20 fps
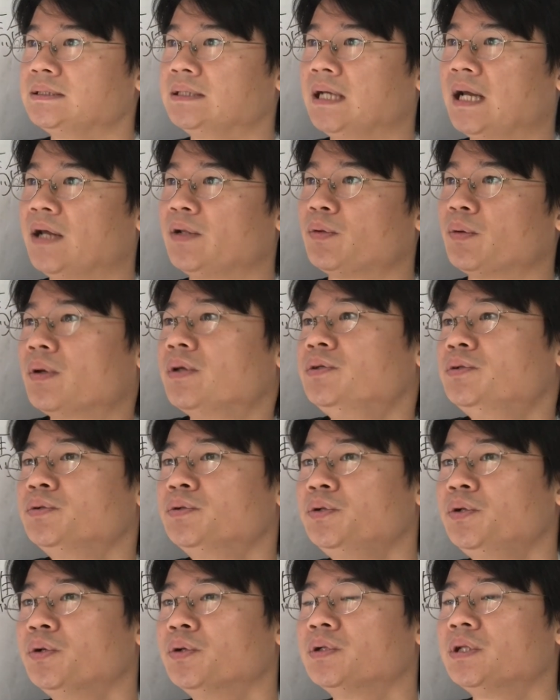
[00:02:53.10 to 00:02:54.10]
あとは
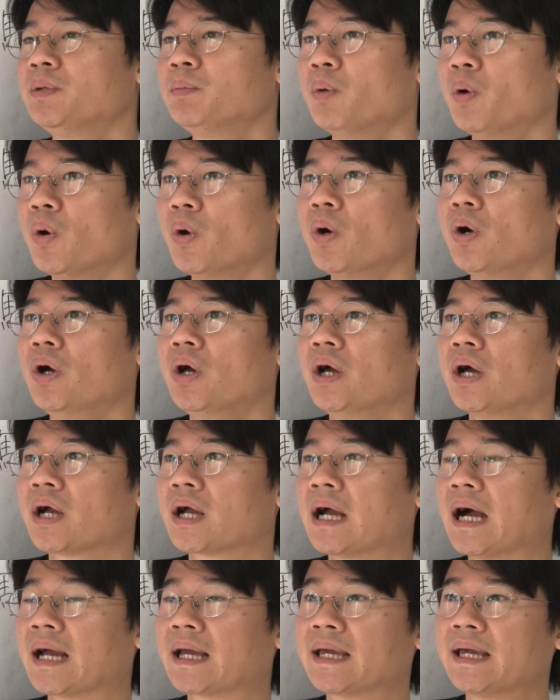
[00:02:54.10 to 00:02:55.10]
有料でも
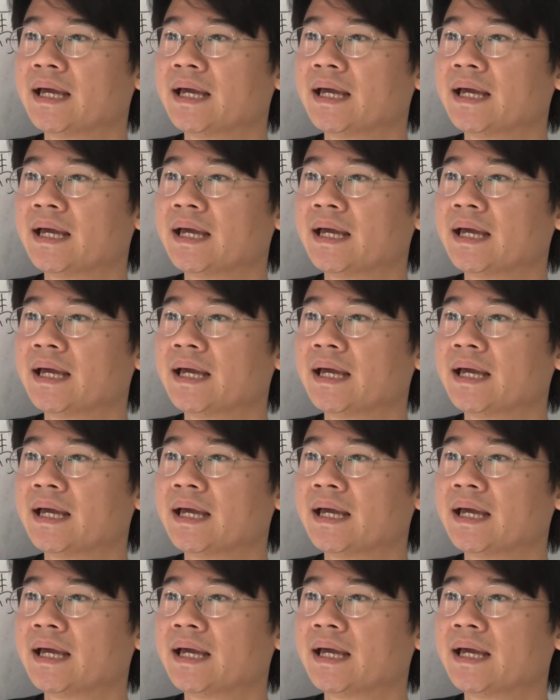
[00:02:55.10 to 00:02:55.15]
学